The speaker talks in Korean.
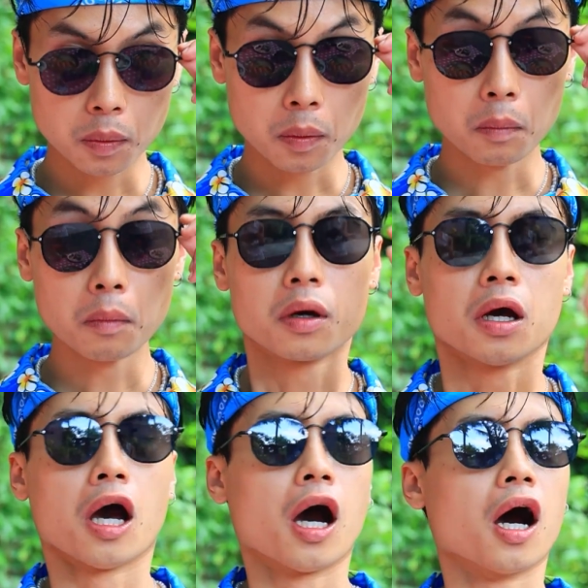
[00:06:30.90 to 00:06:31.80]
해요.
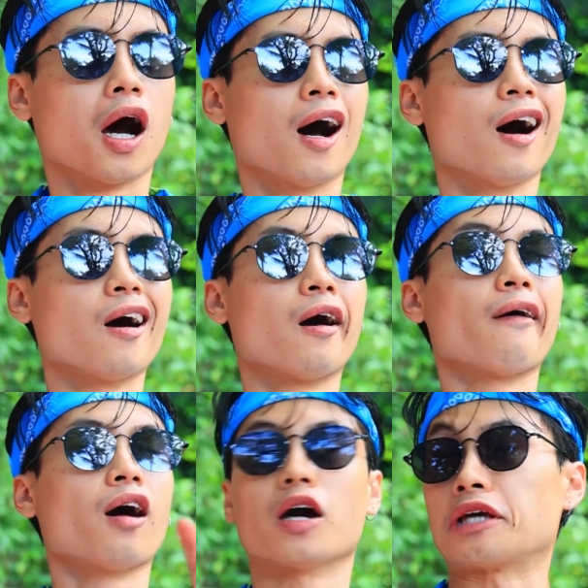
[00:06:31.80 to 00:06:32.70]
카야가
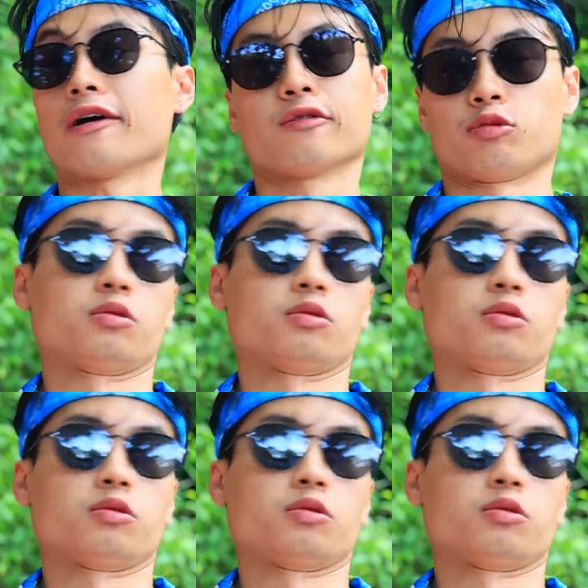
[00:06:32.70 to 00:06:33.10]
제정신이 아닌가 봐.